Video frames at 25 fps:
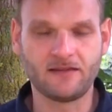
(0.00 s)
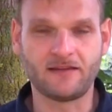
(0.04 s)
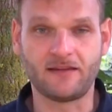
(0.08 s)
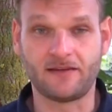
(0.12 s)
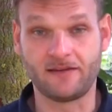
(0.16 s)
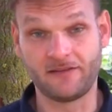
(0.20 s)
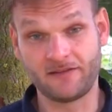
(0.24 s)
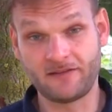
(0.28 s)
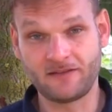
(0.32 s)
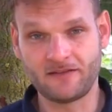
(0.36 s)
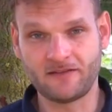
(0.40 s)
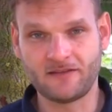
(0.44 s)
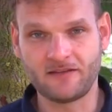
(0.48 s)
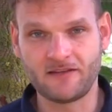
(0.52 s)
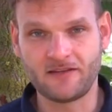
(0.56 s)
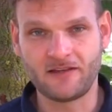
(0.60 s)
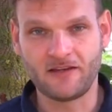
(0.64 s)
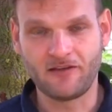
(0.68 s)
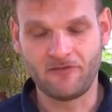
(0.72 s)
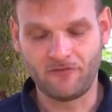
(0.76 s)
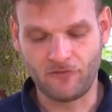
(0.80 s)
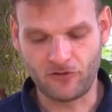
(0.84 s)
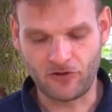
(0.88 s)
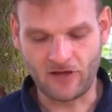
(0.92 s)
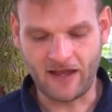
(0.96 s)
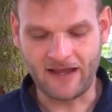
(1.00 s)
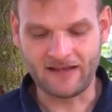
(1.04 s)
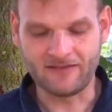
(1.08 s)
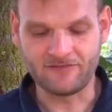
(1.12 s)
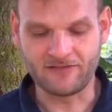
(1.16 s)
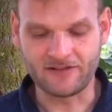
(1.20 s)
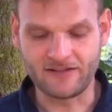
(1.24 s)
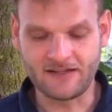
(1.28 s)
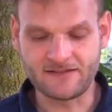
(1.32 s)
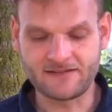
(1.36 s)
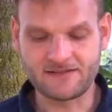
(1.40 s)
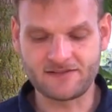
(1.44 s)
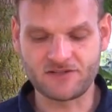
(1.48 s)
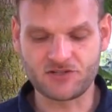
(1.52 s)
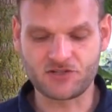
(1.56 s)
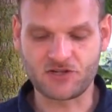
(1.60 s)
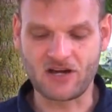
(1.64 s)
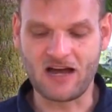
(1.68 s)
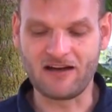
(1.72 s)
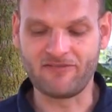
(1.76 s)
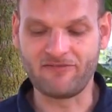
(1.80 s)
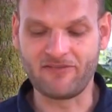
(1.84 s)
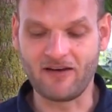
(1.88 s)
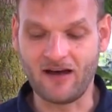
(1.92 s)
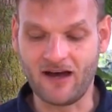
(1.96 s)
Der Hirte würde ein verletztes
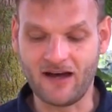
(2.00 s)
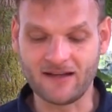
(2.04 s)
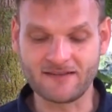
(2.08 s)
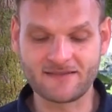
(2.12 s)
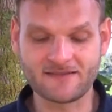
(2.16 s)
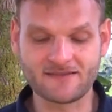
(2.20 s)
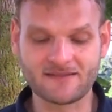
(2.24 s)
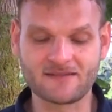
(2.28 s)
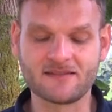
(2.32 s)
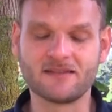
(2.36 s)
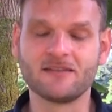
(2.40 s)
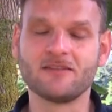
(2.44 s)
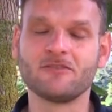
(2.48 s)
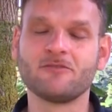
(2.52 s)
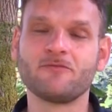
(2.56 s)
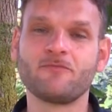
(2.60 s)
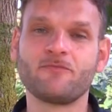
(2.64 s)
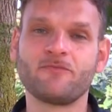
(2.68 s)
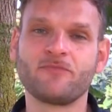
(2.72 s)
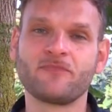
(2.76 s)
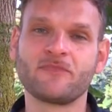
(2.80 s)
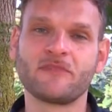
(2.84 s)
Schaf verarzten,